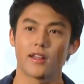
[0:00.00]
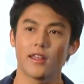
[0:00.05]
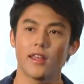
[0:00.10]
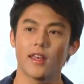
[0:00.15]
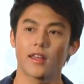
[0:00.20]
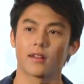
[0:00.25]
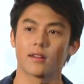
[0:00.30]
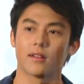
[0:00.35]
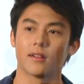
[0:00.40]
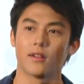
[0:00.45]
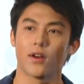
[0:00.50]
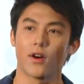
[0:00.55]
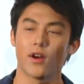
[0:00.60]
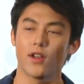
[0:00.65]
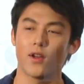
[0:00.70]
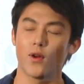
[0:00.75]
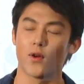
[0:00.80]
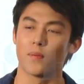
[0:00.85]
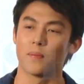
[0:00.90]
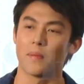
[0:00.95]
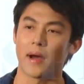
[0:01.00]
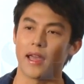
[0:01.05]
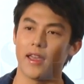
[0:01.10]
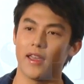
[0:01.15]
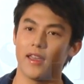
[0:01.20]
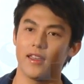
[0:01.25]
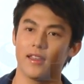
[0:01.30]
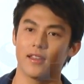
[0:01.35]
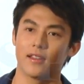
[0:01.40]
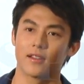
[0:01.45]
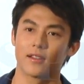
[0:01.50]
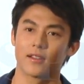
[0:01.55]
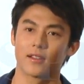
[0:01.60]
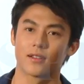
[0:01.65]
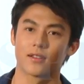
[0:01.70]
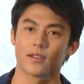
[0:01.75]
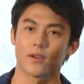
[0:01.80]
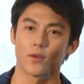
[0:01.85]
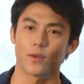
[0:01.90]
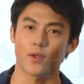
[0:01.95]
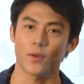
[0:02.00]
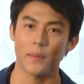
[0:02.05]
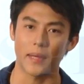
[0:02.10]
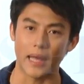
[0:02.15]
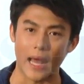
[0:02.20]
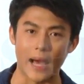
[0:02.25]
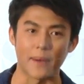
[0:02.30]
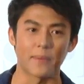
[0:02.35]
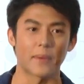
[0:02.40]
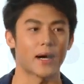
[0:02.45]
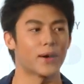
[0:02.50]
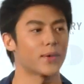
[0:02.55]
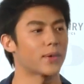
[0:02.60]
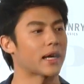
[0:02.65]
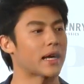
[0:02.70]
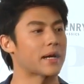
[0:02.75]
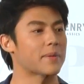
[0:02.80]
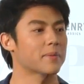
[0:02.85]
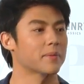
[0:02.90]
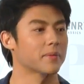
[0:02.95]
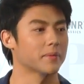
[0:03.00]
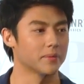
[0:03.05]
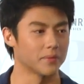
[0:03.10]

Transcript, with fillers: รียดน้อยลงไหม คงต้องไปถามเขานะครับ